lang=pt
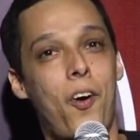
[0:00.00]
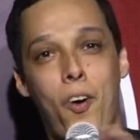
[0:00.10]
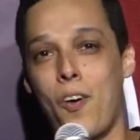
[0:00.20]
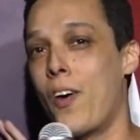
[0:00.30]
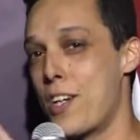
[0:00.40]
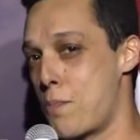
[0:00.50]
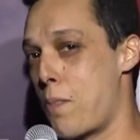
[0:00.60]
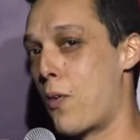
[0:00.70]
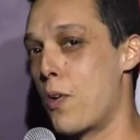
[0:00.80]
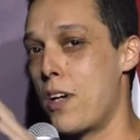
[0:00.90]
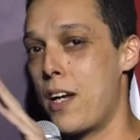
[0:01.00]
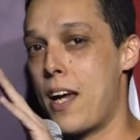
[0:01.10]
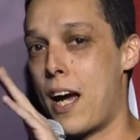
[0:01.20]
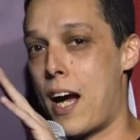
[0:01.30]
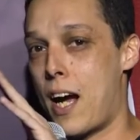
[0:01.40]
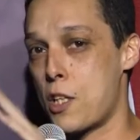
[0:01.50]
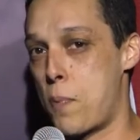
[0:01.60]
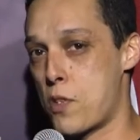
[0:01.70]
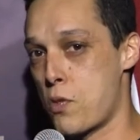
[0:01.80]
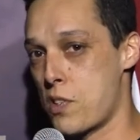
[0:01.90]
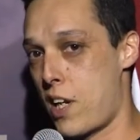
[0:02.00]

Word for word: olha esse bagulho. As pessoas